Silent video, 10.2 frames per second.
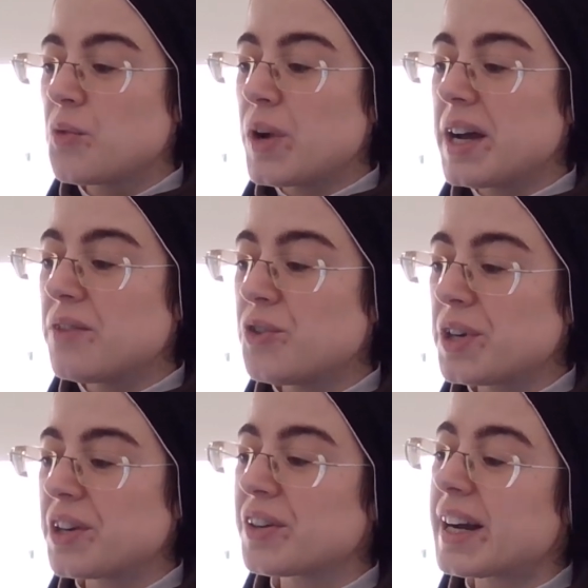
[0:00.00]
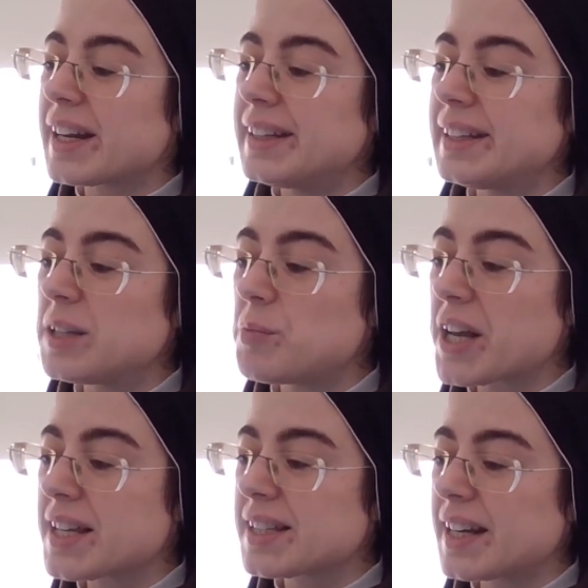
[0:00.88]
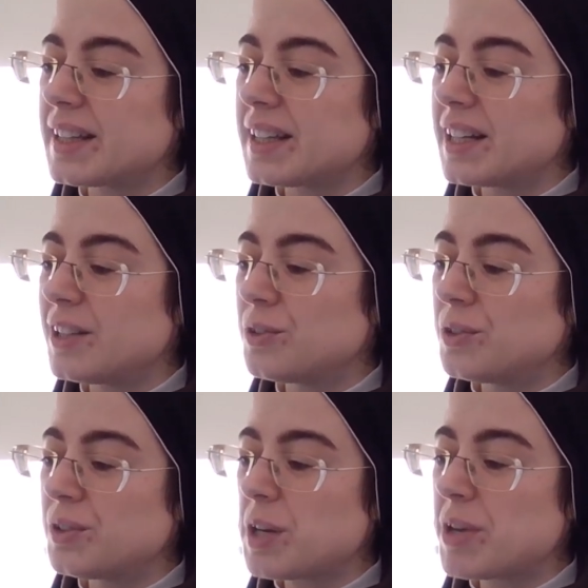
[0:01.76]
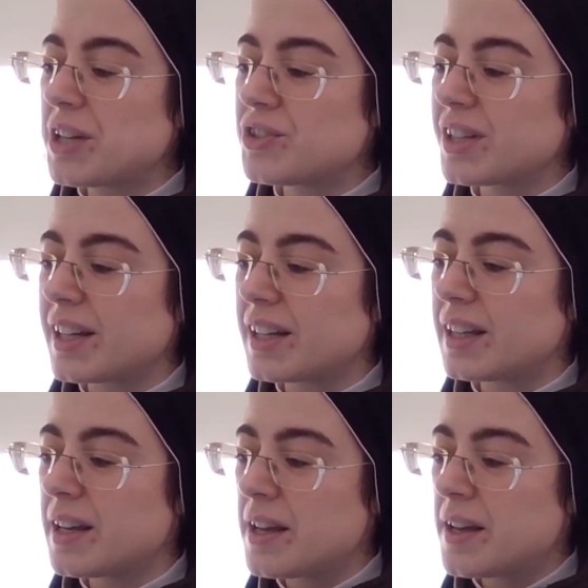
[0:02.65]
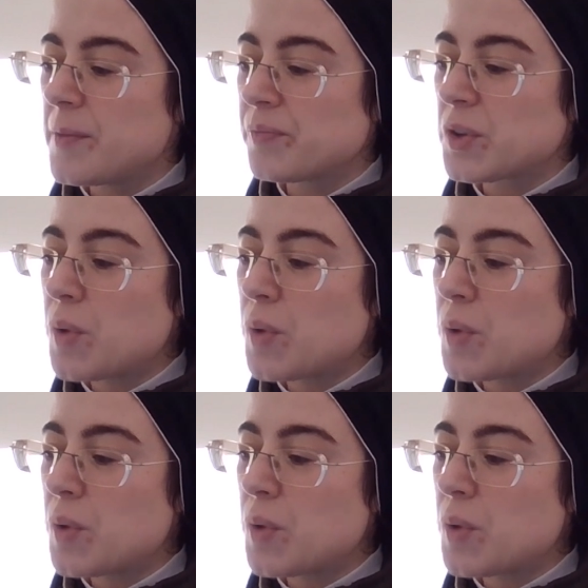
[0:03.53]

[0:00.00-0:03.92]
guai a voi che ora ridete perché sarete nel dolore e piangerete,